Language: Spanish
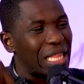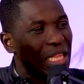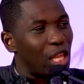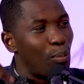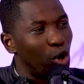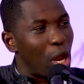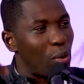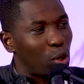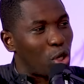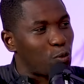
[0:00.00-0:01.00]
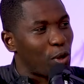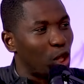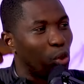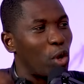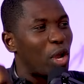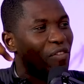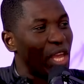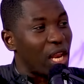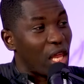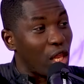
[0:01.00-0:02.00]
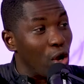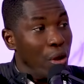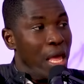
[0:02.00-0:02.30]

testimonio a nuestro espíritu de lo que viene de Dios.